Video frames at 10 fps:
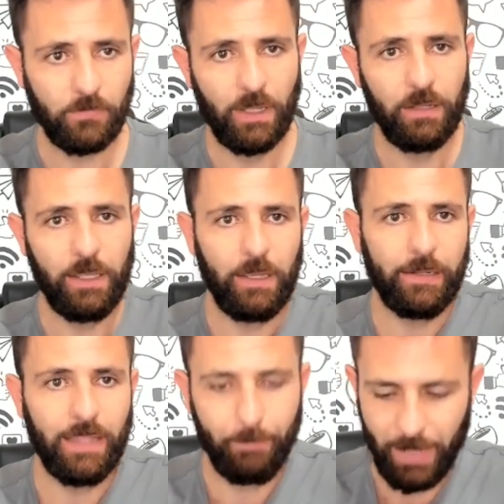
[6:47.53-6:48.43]
Link
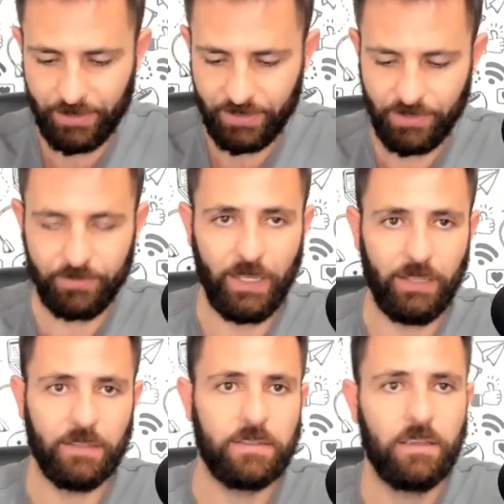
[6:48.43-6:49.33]
da página de
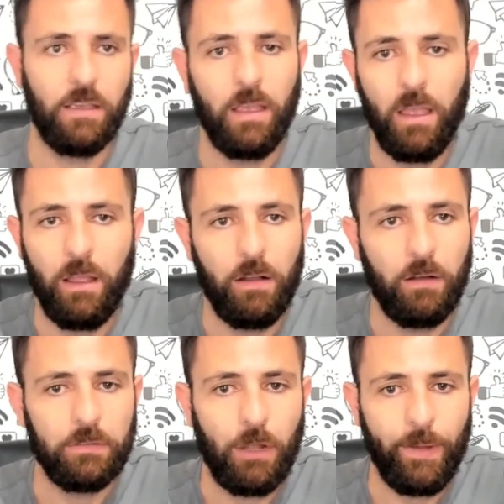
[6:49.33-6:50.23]
vendas.
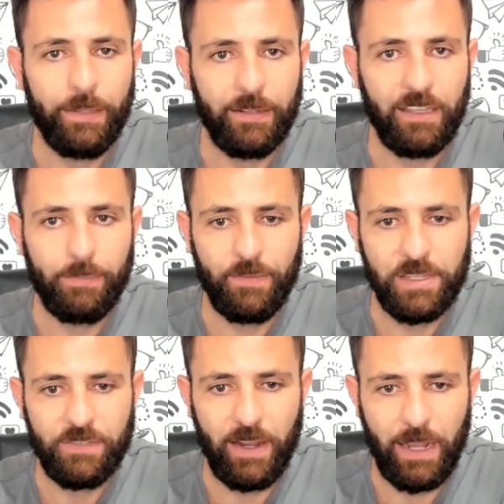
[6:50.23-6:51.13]
Vamos dar um enter aqui para ver
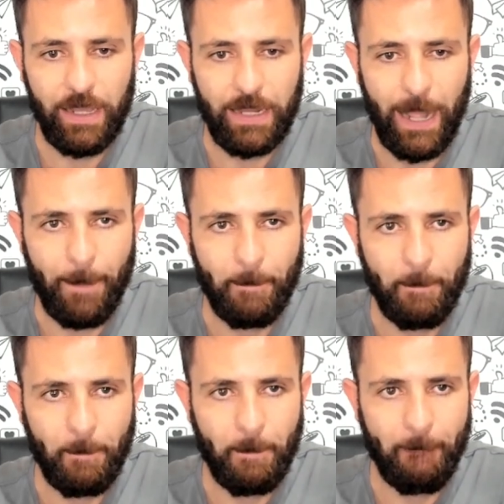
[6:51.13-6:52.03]
se vai carregar.
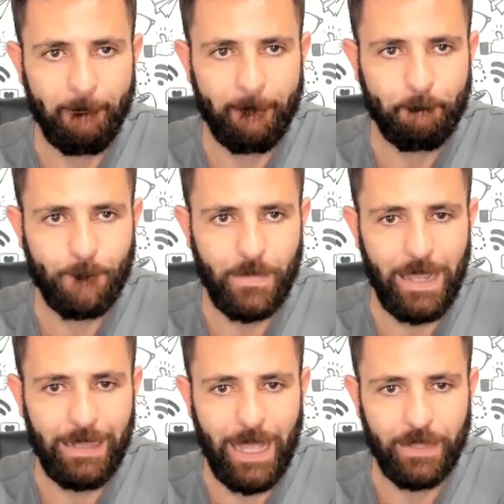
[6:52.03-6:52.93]

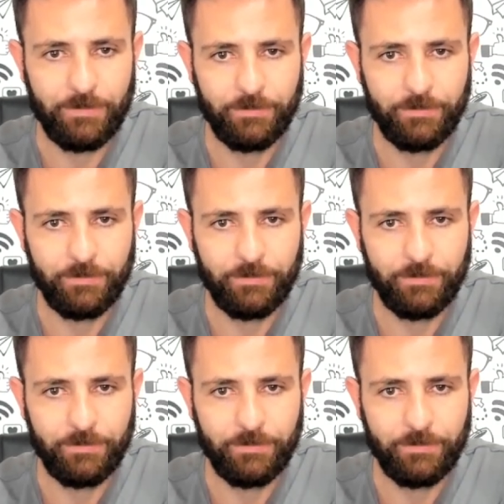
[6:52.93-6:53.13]
Olha lá.